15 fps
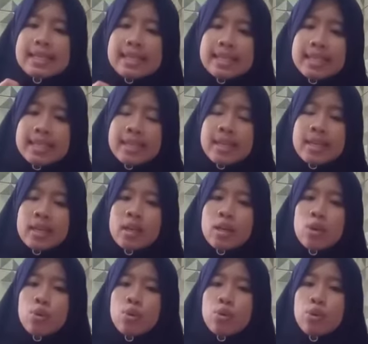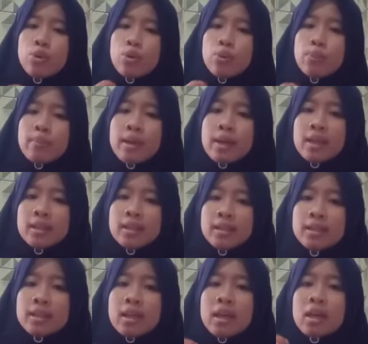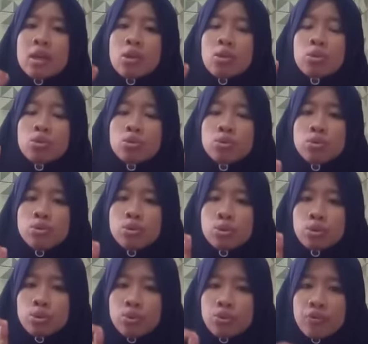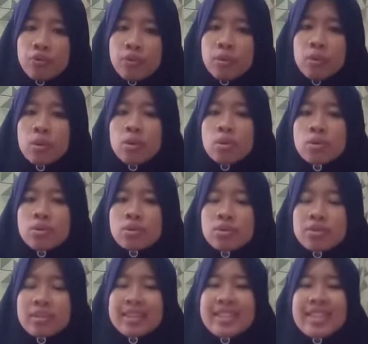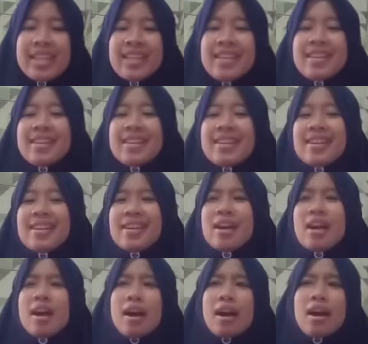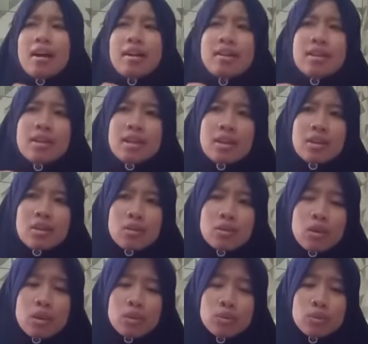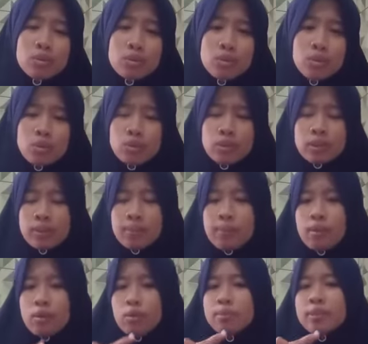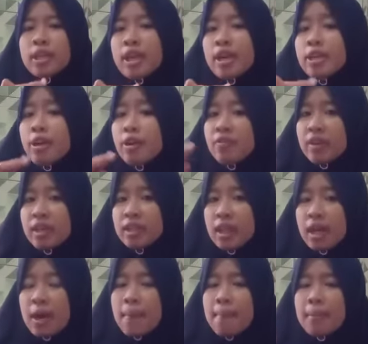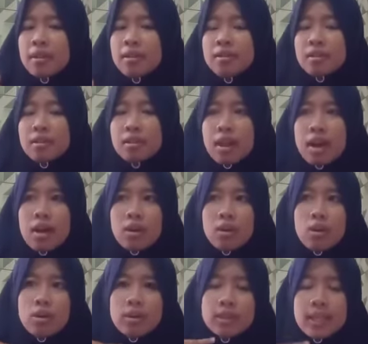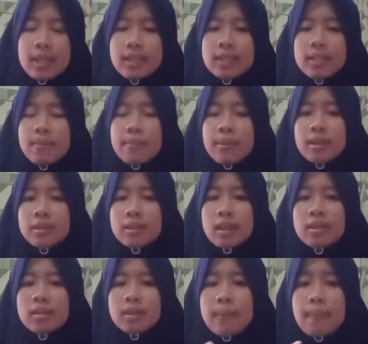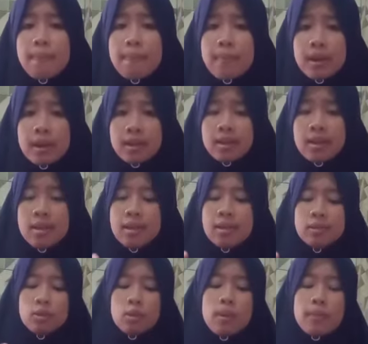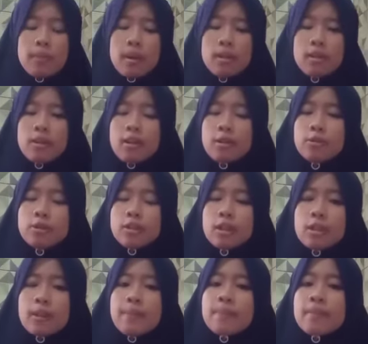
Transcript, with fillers: yauma tarjufur nah ada ro sukun sebelumnya ada fathah maka roknya dibaca tebal coba perhatikan ustazah